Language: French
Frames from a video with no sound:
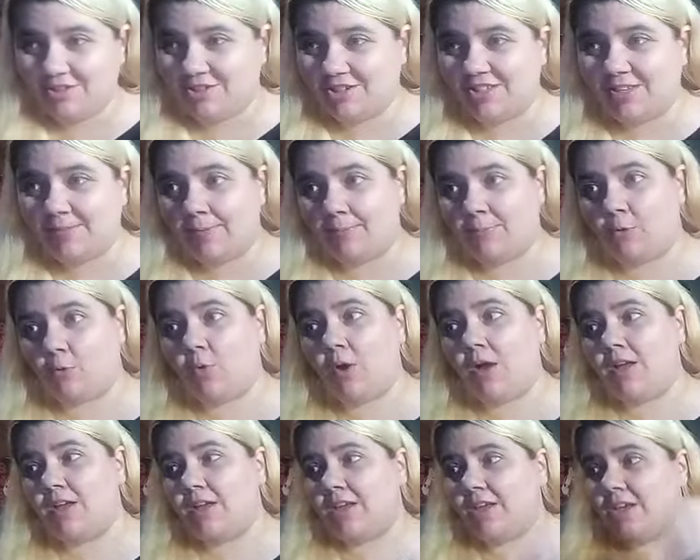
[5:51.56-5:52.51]
je sais pas
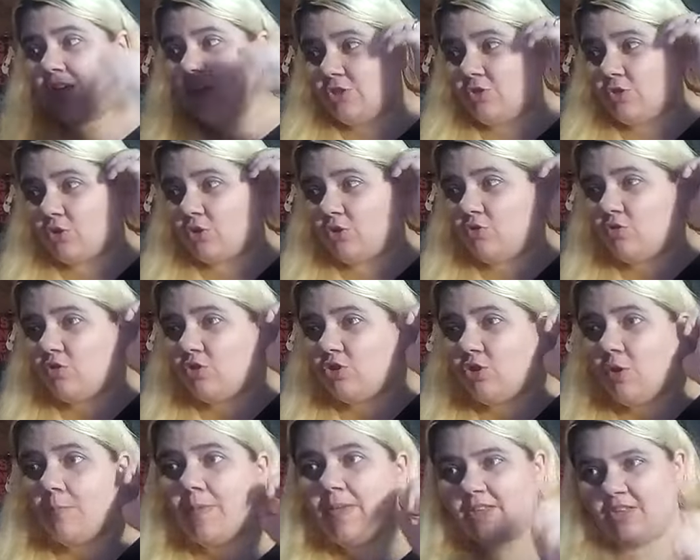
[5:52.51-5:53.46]
pourquoi. Surtout
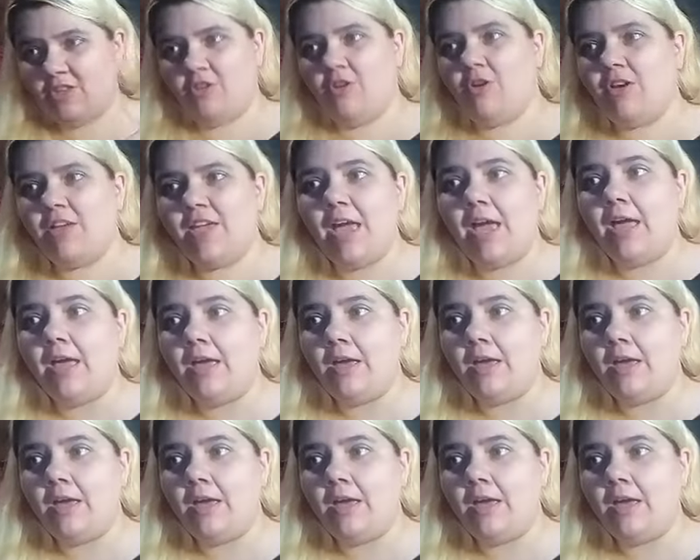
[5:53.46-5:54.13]
que mine de rien,